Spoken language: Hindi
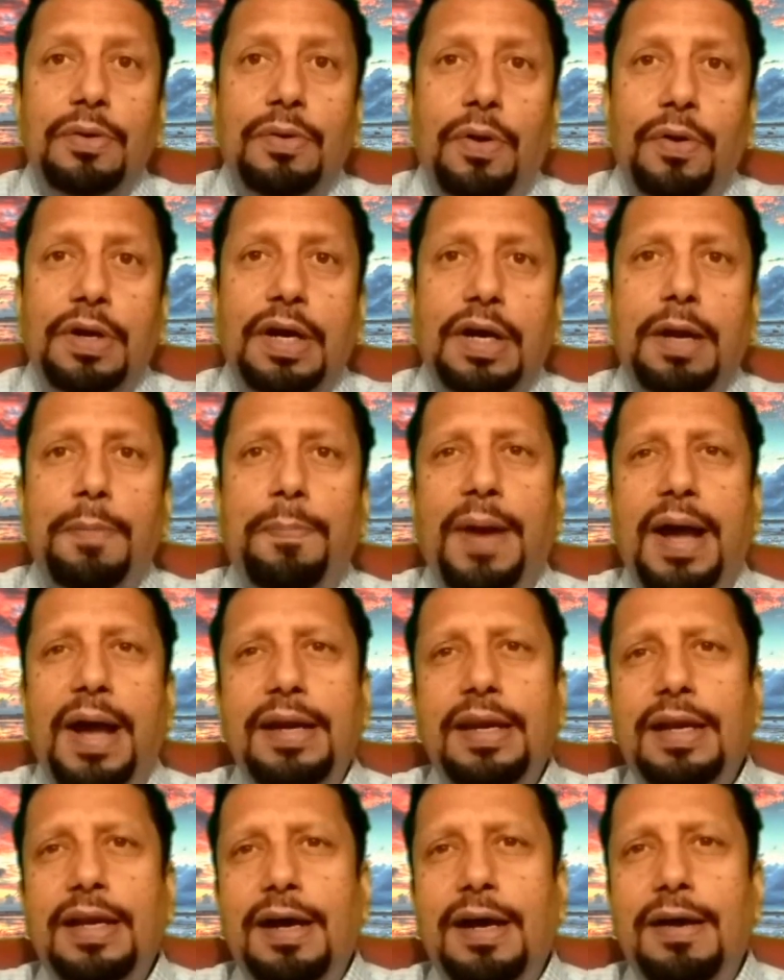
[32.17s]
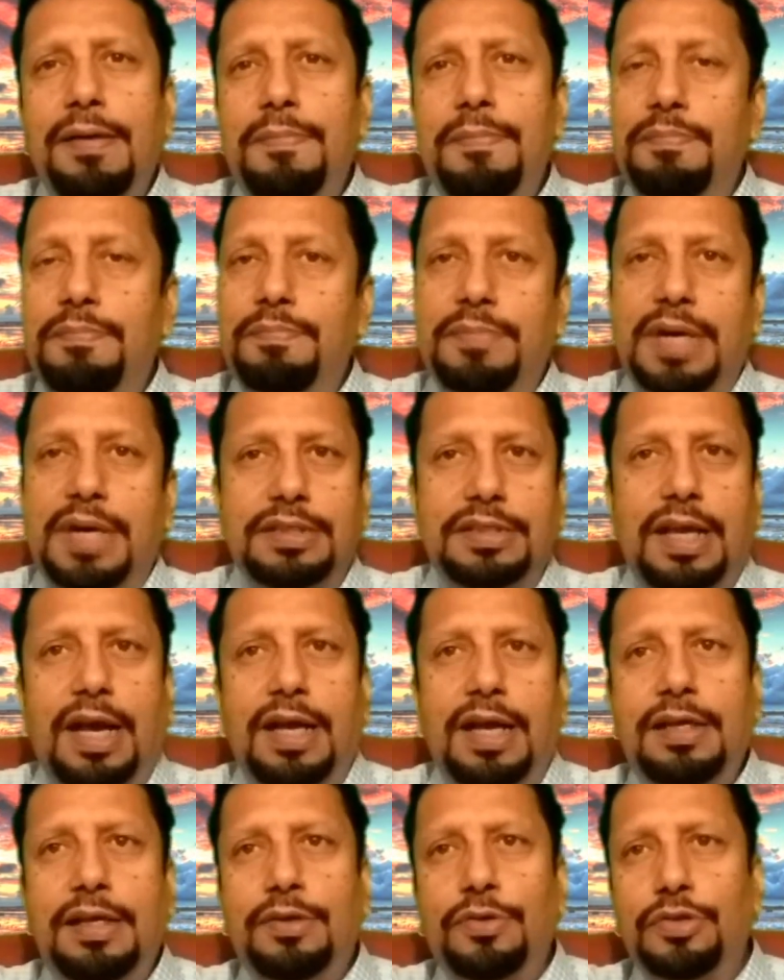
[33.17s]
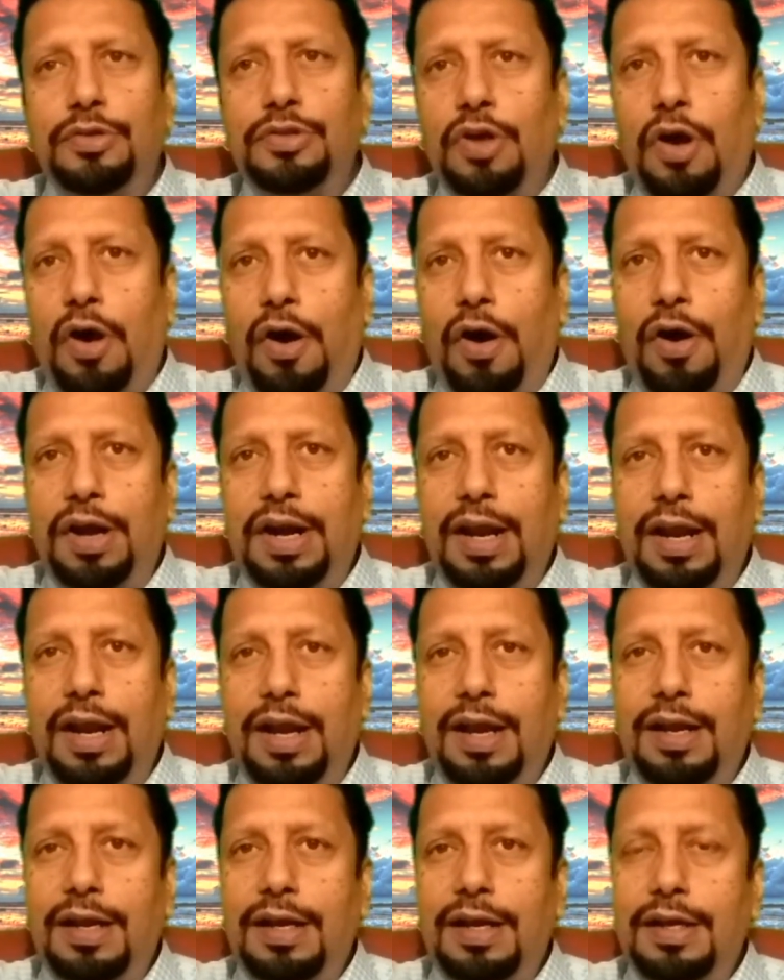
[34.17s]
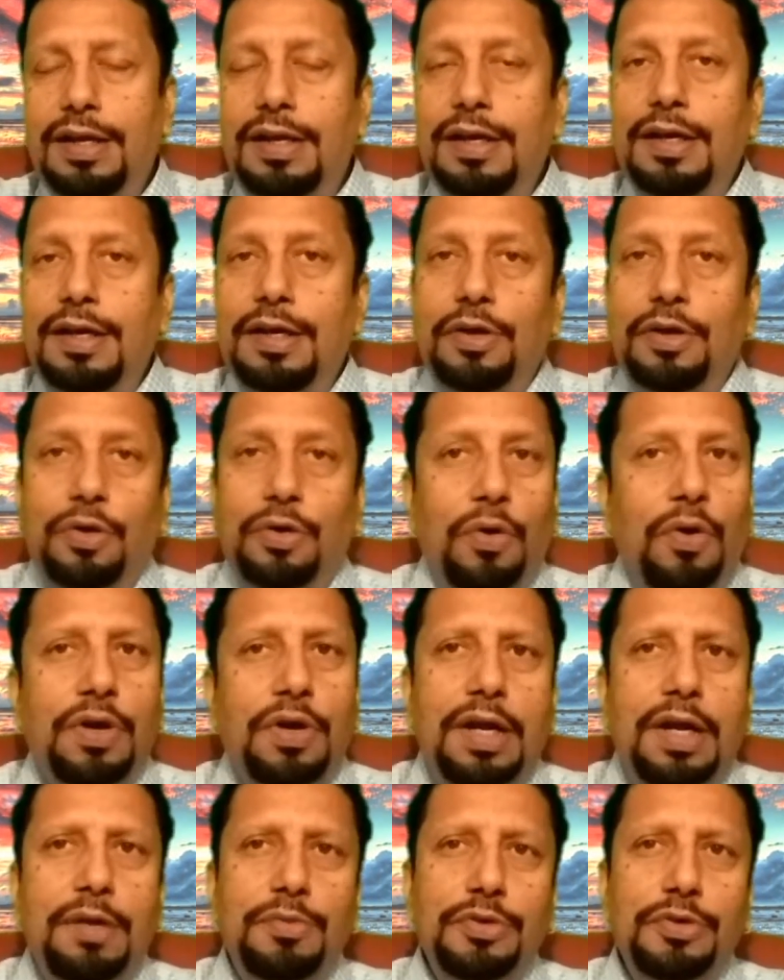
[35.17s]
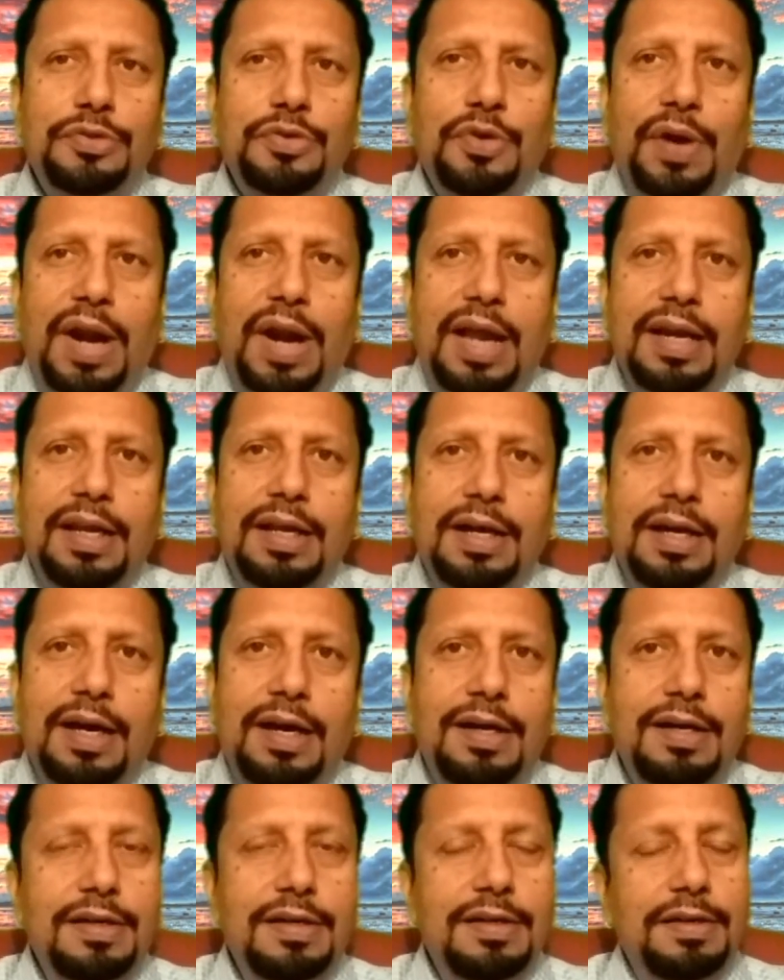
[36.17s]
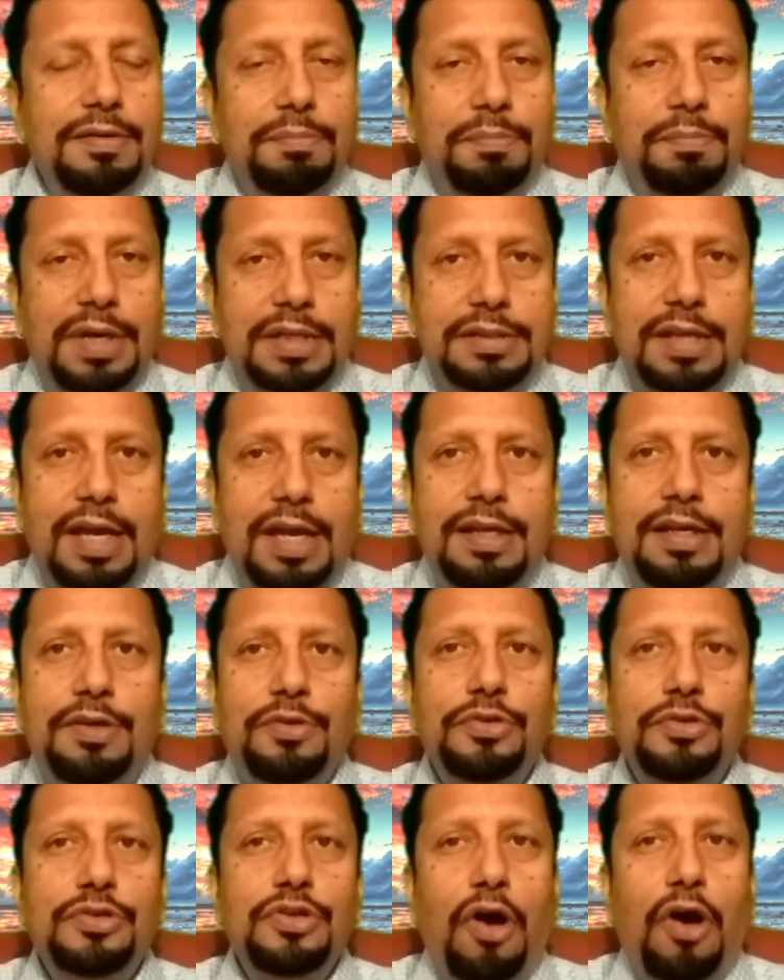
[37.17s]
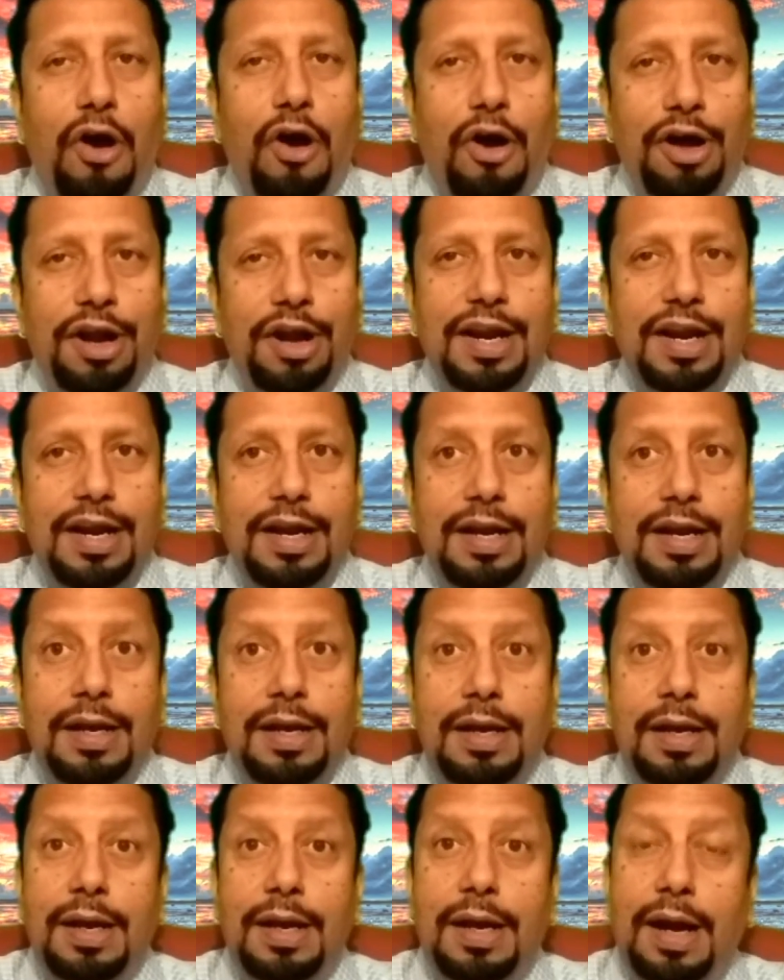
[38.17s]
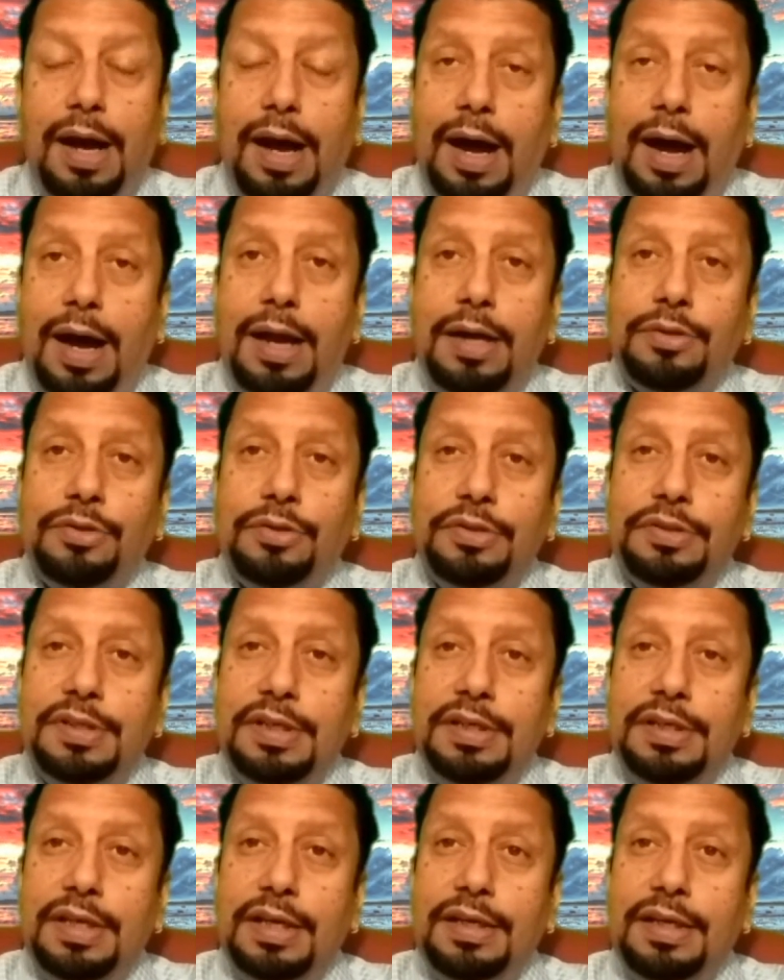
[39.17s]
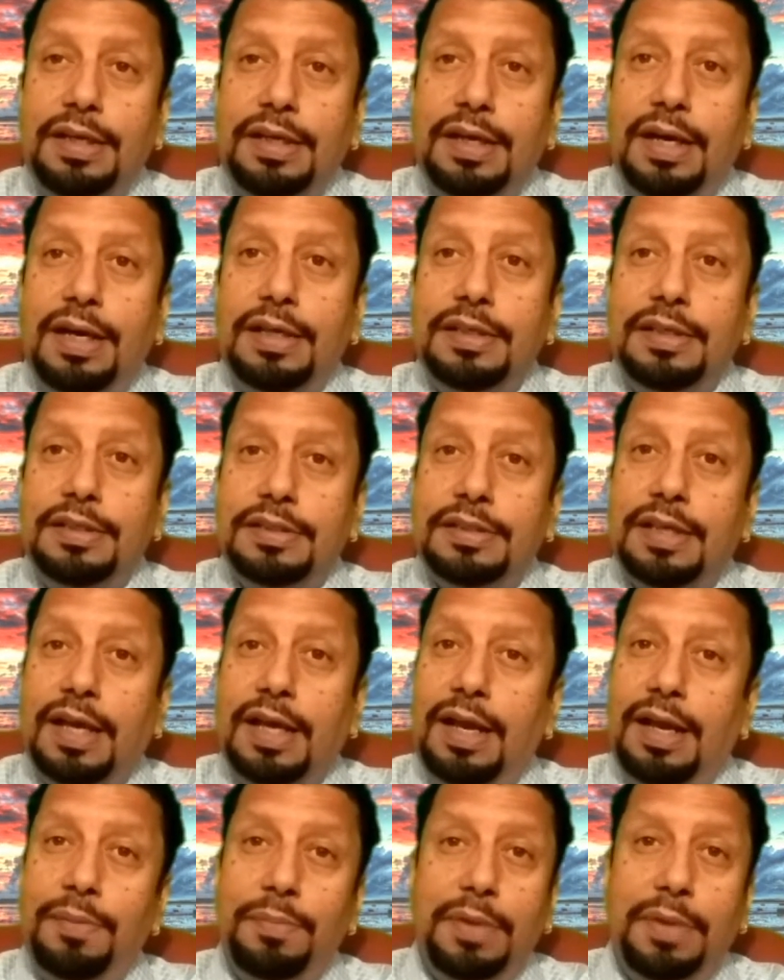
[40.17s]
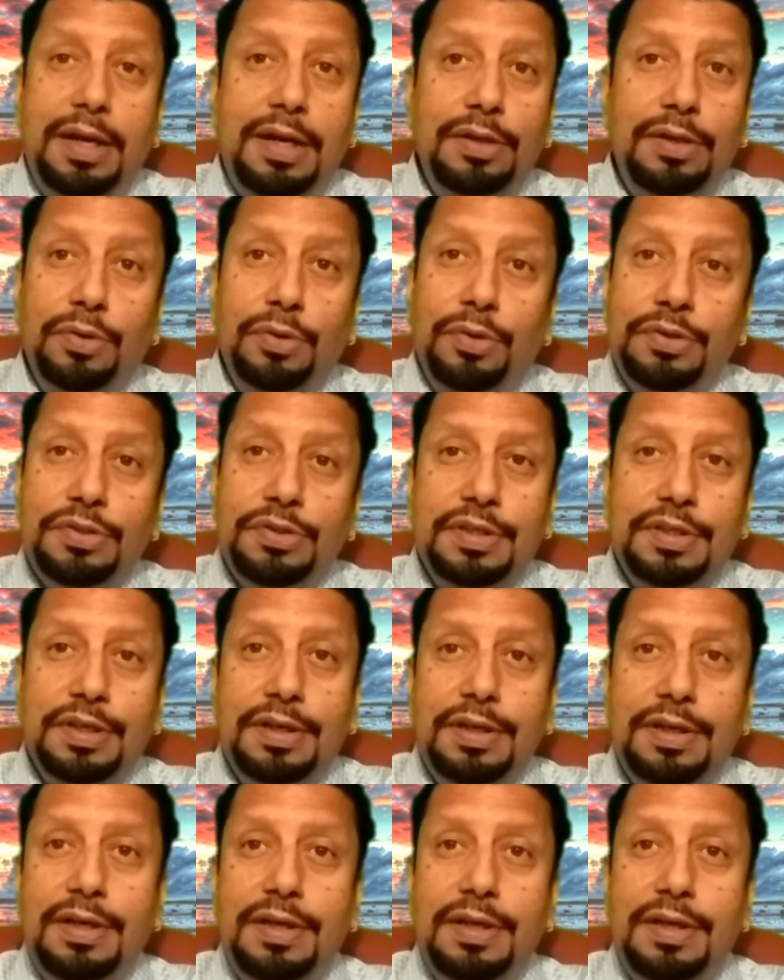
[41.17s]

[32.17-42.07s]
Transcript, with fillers: खोकर पाने का मजा ही कुछ और है रोकर मुस्कुराने का मजा ही कुछ और है हार तो जिंदगी का हिस्सा है मेरे दोस्त